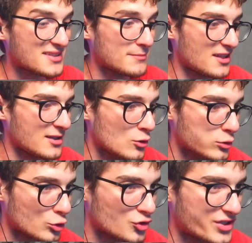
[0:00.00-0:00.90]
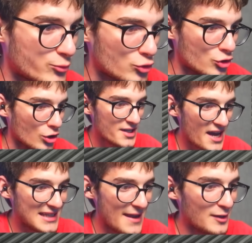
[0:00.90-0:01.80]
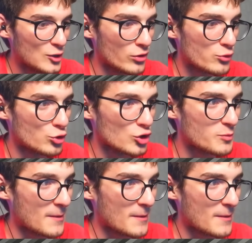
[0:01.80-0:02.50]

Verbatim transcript: Aslında bize de iyi olur dostlarım çünkü yani level dövüşüyoruz.